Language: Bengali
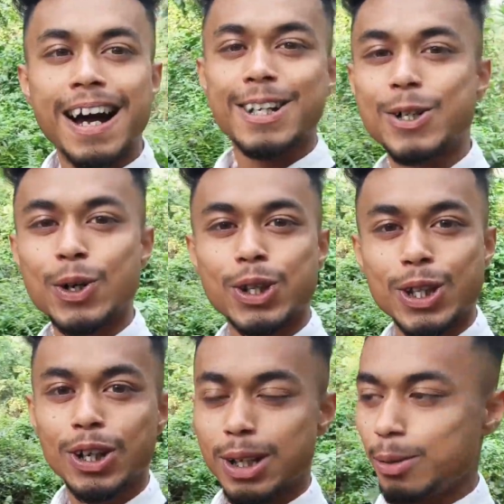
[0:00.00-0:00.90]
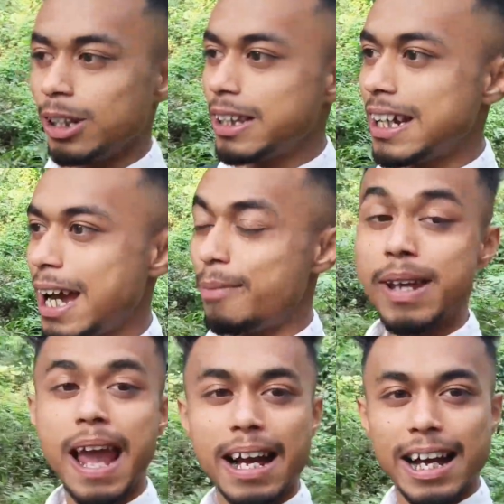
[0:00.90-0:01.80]
আর সত্যি কথা বলতে আমি
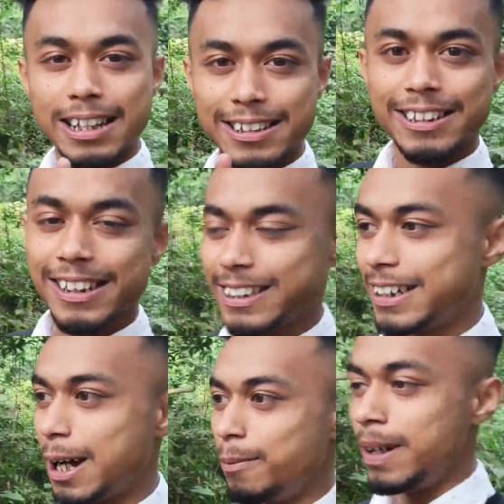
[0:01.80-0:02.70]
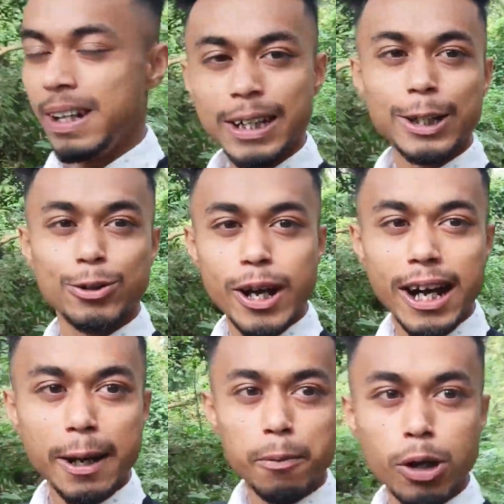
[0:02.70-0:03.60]
একা আসতে চেয়েছিলাম কিন্তু
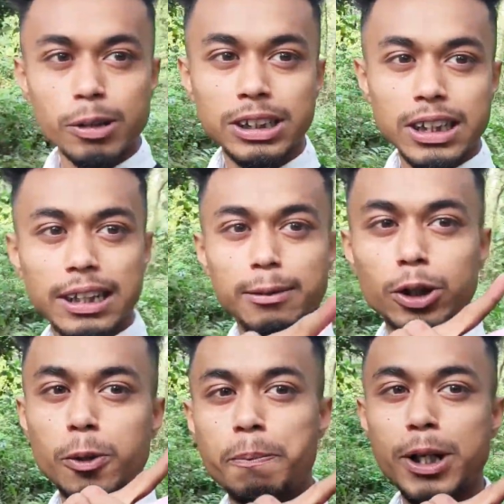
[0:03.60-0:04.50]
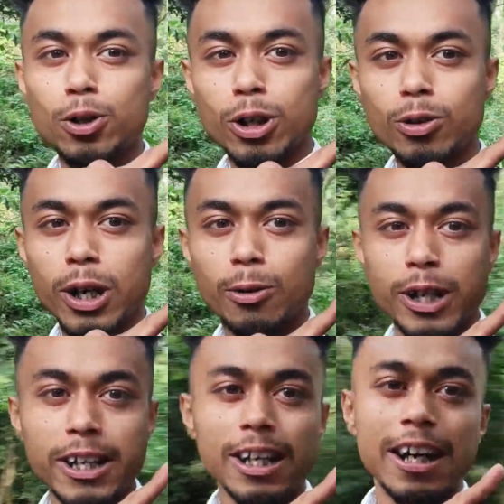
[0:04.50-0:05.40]
এখানে পরিবেশটা দেখতে পাচ্ছ পেছনেও কেউ
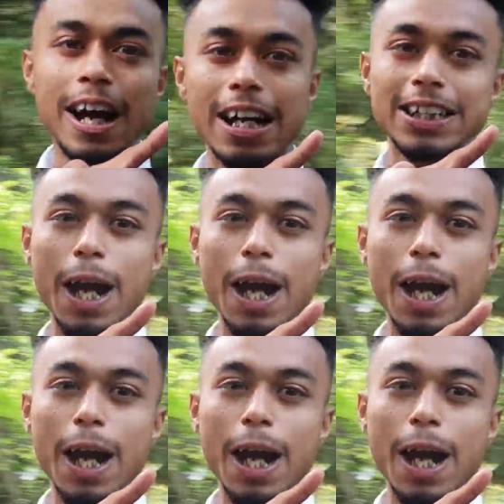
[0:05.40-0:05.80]
নেই আর